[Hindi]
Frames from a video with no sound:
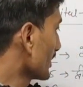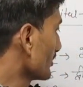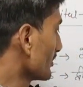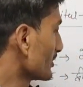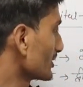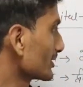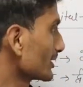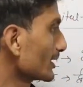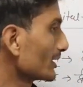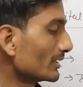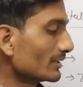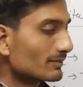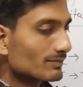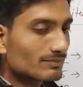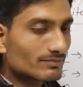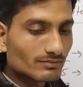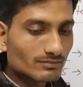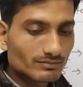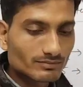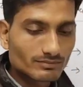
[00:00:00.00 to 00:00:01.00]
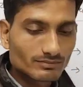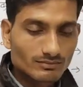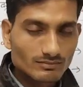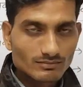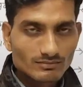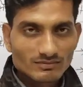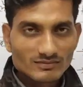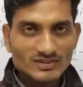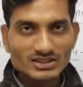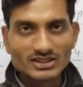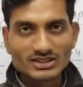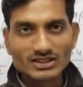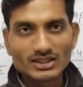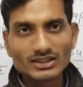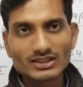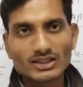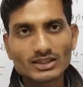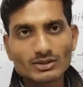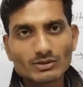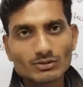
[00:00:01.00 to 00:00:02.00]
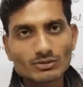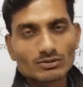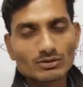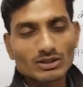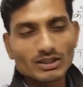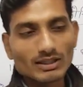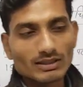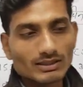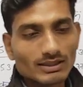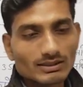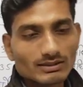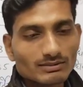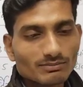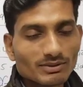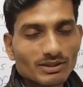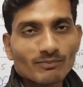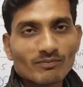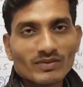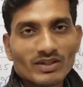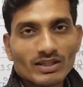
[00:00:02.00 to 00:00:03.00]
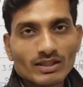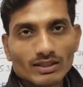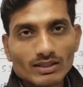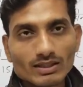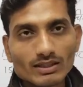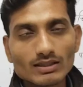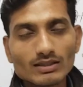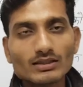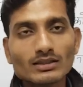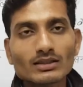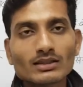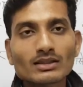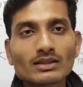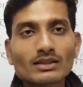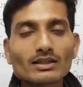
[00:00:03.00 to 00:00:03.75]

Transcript: काफिला व्यवस्था थी इसके तहत उसको क्या था इसमें कि